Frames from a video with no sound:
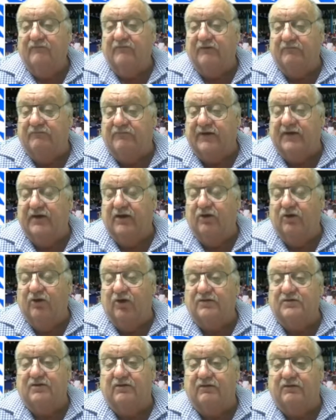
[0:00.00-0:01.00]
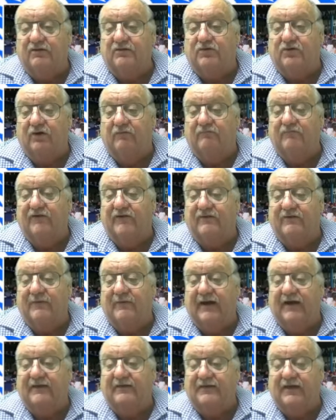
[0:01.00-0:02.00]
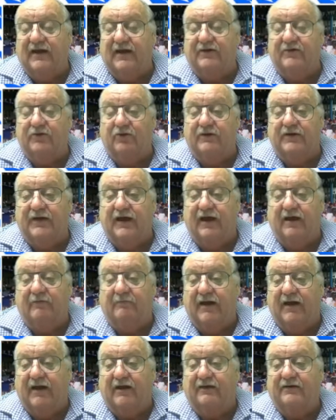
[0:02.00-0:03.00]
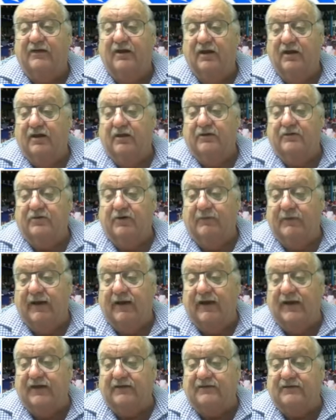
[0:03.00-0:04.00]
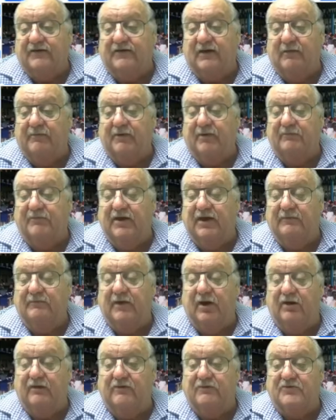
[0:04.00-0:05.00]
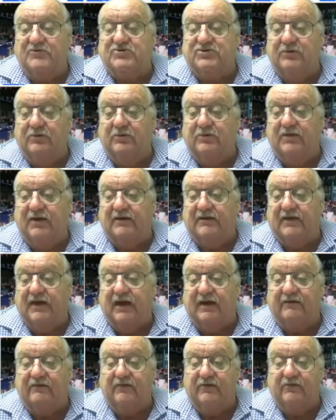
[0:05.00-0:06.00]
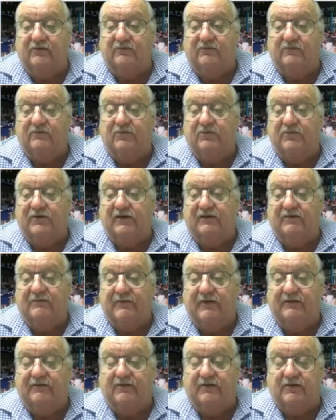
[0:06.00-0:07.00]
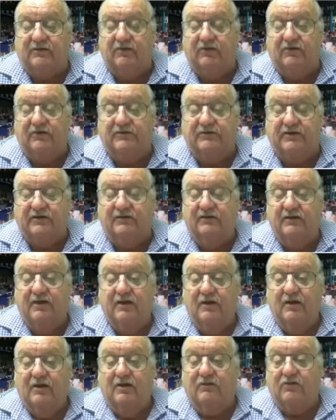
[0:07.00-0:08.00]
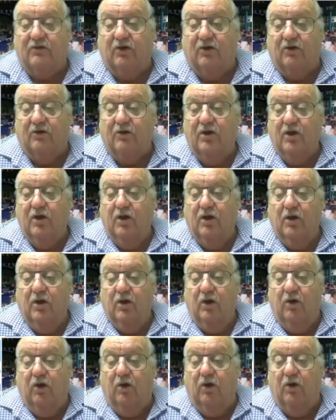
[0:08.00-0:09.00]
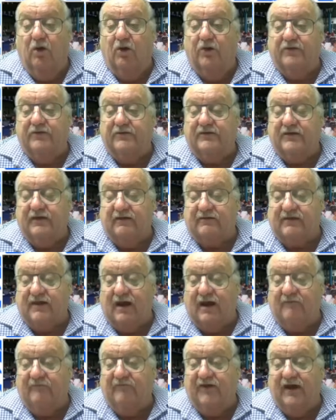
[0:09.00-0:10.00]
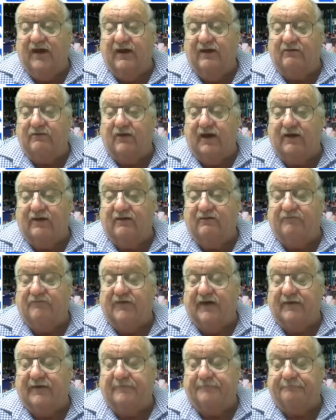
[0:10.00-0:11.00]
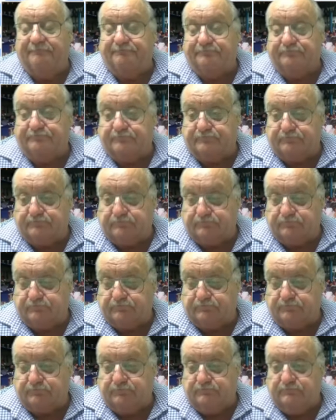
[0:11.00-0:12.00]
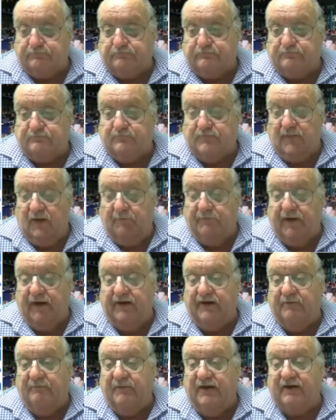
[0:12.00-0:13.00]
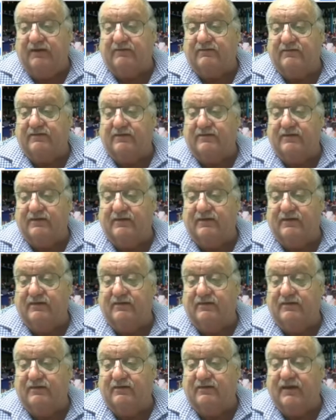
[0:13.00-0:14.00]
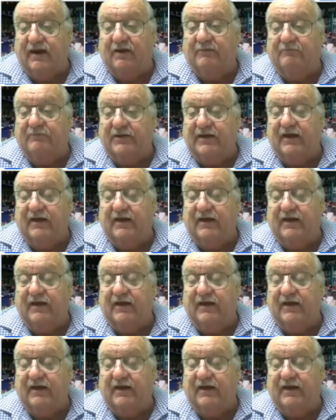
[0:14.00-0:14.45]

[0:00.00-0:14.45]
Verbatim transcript: wenn viele Leute sind, können wir einen zweiten Tag noch nachmachen. Normal hatte ich ja bei mir immer zwischen 180 und 120 Leute. So, und jetzt haben wir also angefangen, bei dem Max seinen